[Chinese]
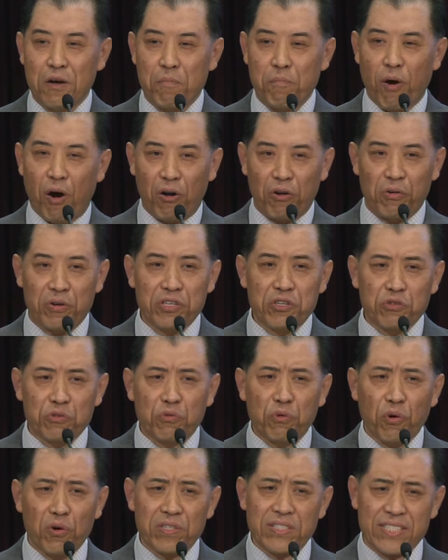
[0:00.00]
保罗又
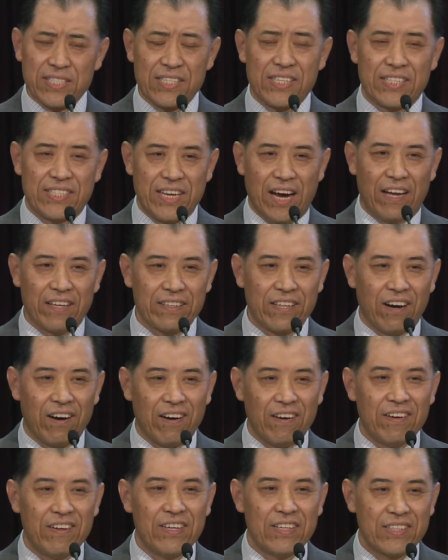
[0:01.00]
多次的讲
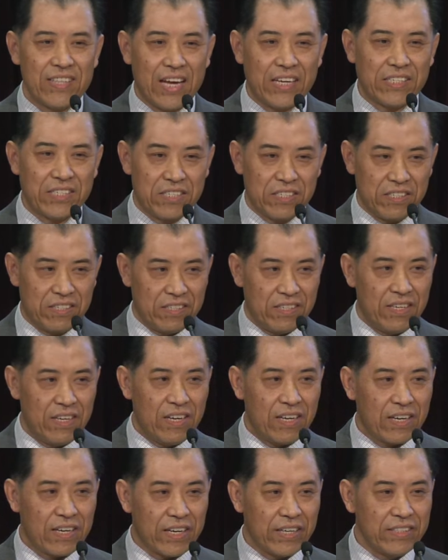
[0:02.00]
到，但是
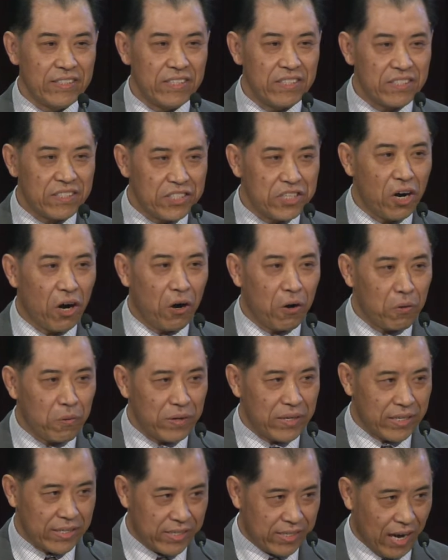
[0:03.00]
跟教
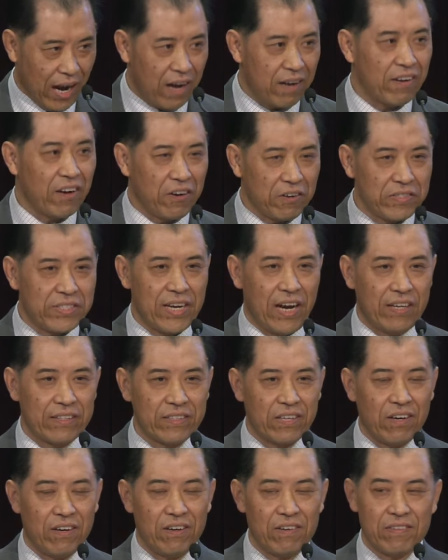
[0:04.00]
会的长老讲
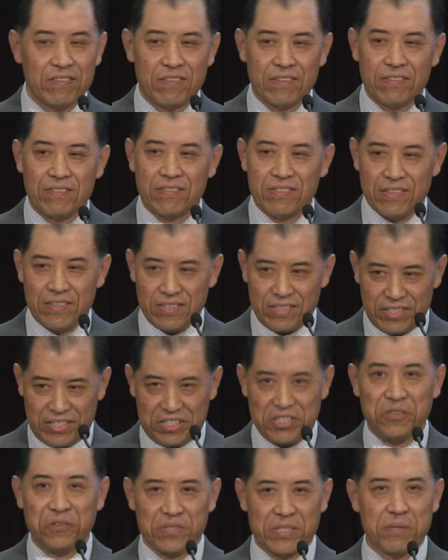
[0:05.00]
到，
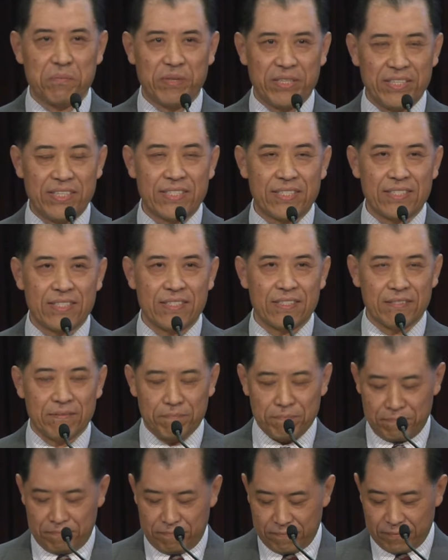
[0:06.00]
只有这么一次。
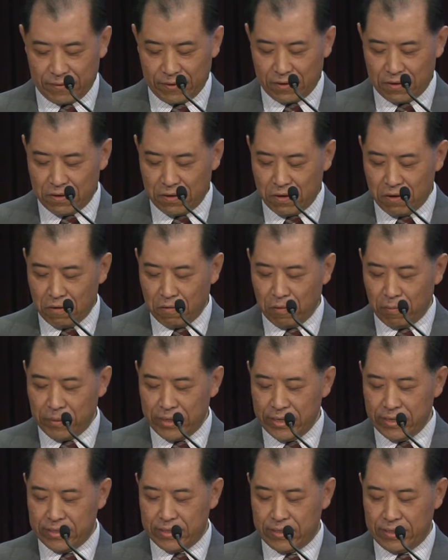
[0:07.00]
我们
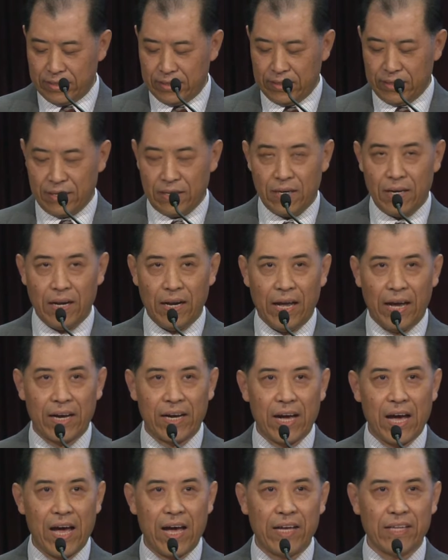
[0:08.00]
一起来
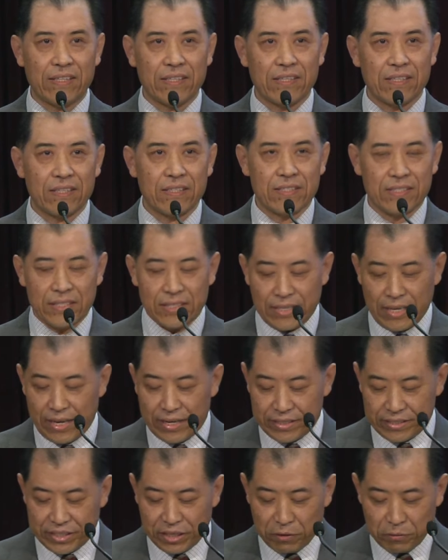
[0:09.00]
看今天
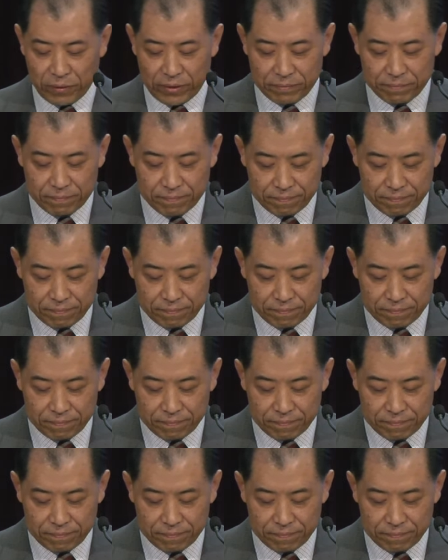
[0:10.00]
的经文。